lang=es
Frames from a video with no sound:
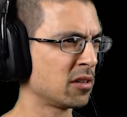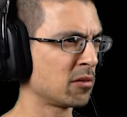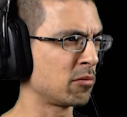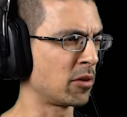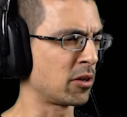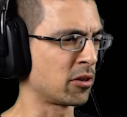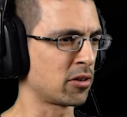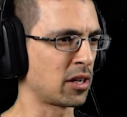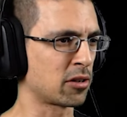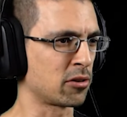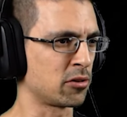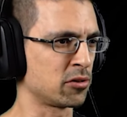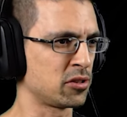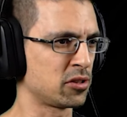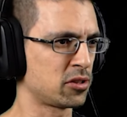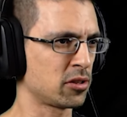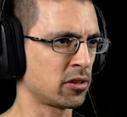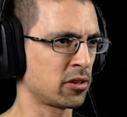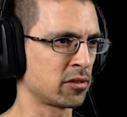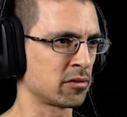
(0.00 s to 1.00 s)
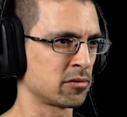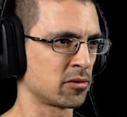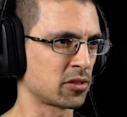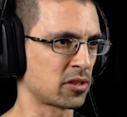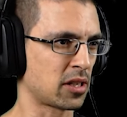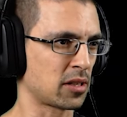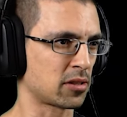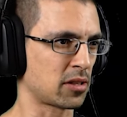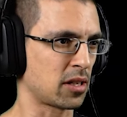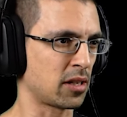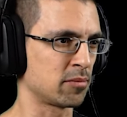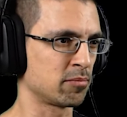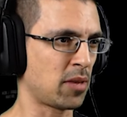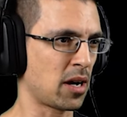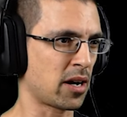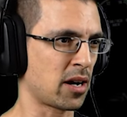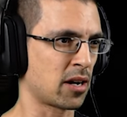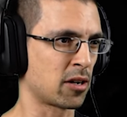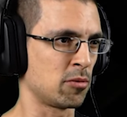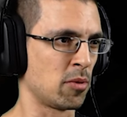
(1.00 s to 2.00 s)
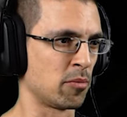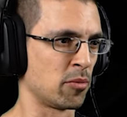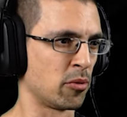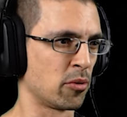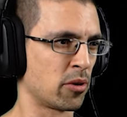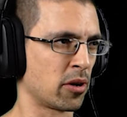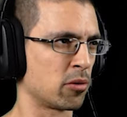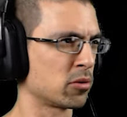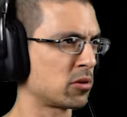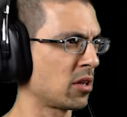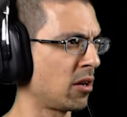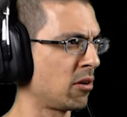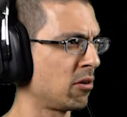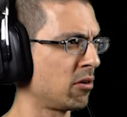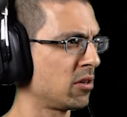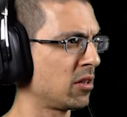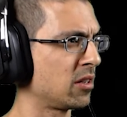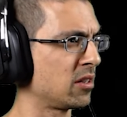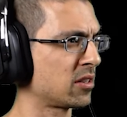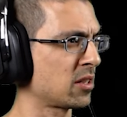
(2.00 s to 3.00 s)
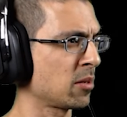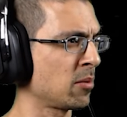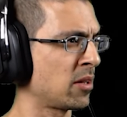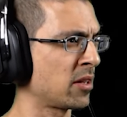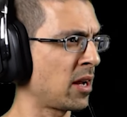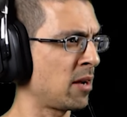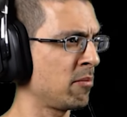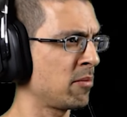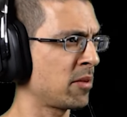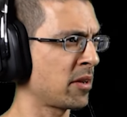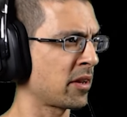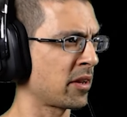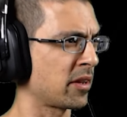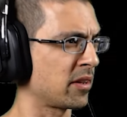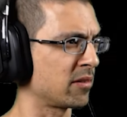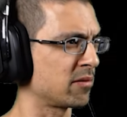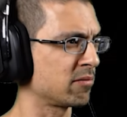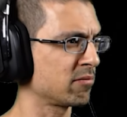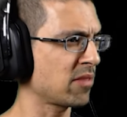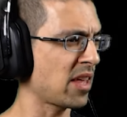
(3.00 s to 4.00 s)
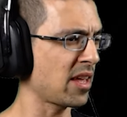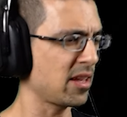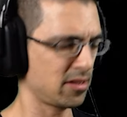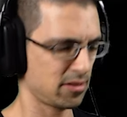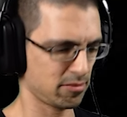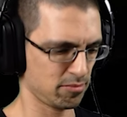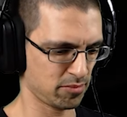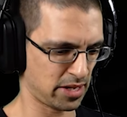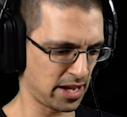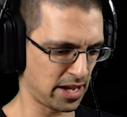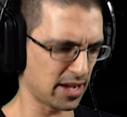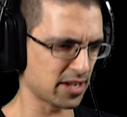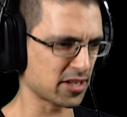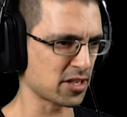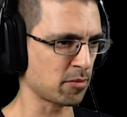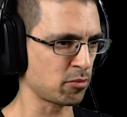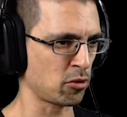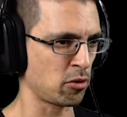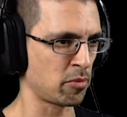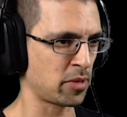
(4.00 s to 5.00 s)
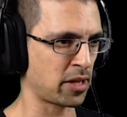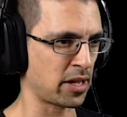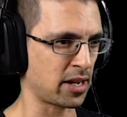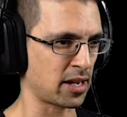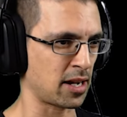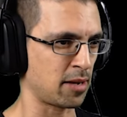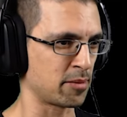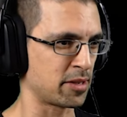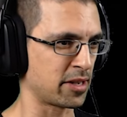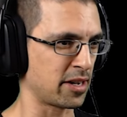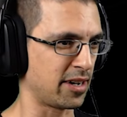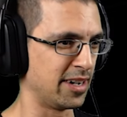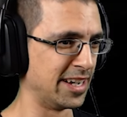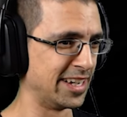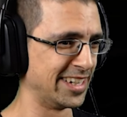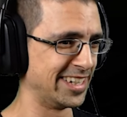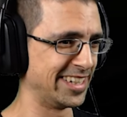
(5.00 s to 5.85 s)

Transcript: Bueno, la condición no está tan baja como me hubiera gustado. El tema de hambre... Eh, me dan, ya puedo mirar acá, mirá.